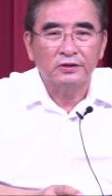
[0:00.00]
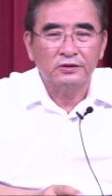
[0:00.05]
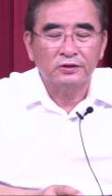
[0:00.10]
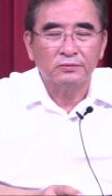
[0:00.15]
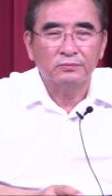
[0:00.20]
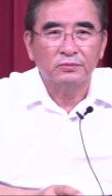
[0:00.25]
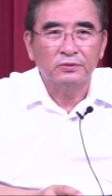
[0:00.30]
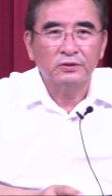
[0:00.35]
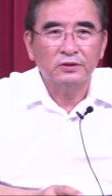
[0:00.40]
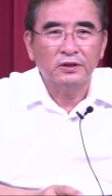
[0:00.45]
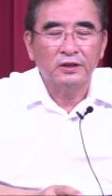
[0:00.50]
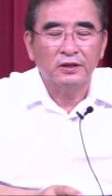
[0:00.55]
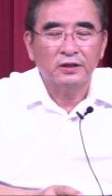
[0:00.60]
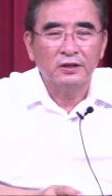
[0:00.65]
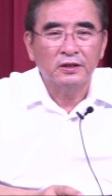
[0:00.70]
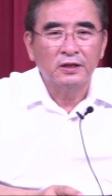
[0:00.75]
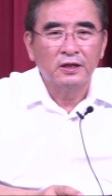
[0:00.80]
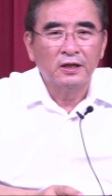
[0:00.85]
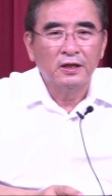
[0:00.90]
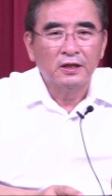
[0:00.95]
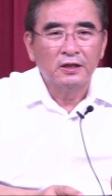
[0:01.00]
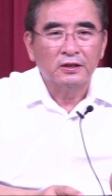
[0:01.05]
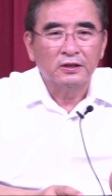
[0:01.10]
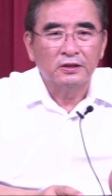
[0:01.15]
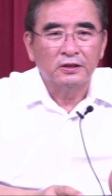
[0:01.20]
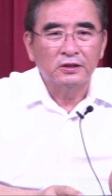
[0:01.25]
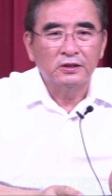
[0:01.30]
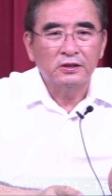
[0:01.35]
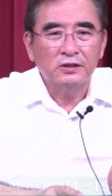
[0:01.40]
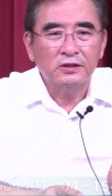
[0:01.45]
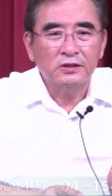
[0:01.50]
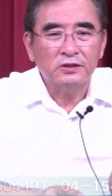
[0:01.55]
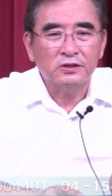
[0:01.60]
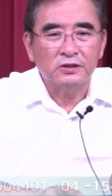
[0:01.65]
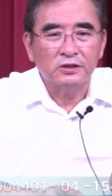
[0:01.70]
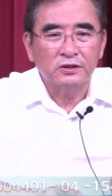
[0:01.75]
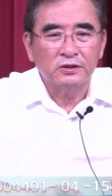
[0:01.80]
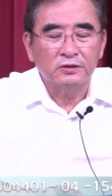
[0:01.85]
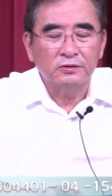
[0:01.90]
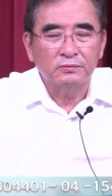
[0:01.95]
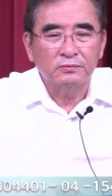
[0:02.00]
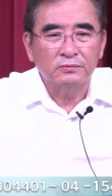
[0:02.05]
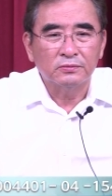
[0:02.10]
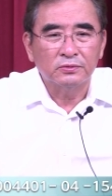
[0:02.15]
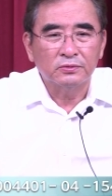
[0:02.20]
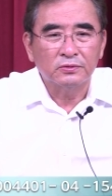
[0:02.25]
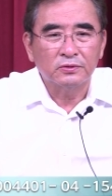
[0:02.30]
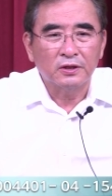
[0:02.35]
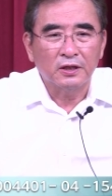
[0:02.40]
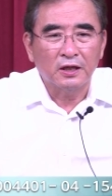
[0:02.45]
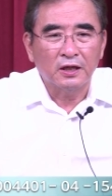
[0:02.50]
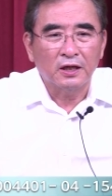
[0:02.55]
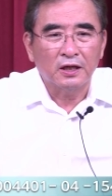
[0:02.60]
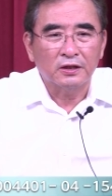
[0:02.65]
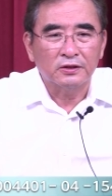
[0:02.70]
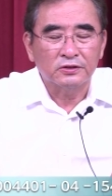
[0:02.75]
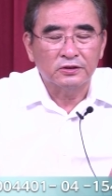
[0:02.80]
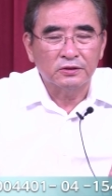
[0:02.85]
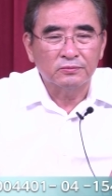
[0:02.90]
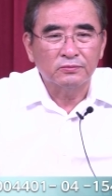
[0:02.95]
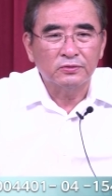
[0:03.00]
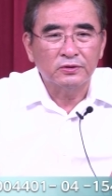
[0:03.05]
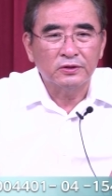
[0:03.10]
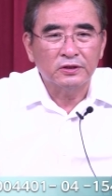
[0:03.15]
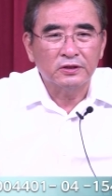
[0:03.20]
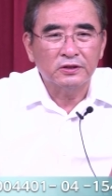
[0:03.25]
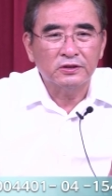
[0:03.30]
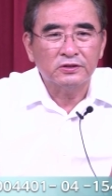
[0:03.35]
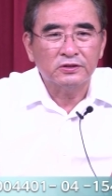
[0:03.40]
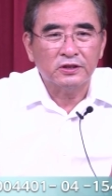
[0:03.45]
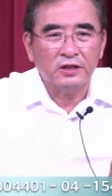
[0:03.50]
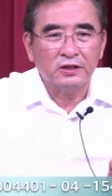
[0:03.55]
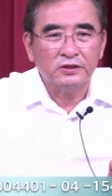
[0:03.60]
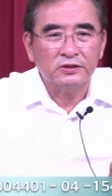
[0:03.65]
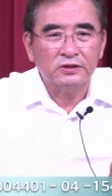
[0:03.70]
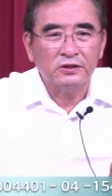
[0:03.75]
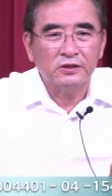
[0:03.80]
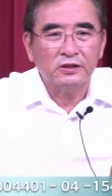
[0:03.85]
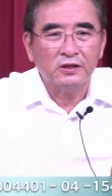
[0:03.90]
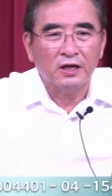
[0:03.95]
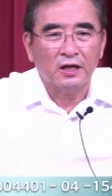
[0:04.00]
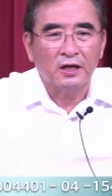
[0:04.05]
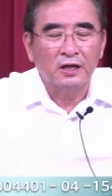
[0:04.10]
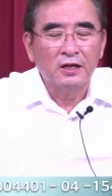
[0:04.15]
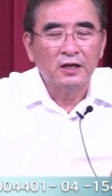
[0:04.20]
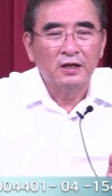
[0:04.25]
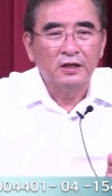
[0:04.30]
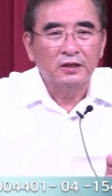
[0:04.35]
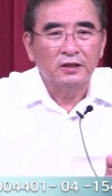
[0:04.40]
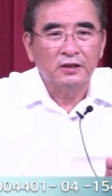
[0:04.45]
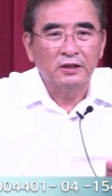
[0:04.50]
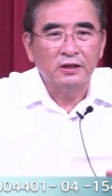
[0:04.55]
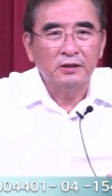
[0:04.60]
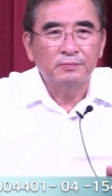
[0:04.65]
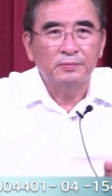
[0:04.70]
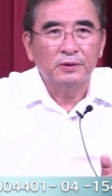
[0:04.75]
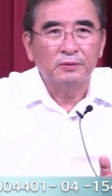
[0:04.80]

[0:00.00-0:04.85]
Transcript: 정부인데 그 정부가 정부인 건 사실이나 그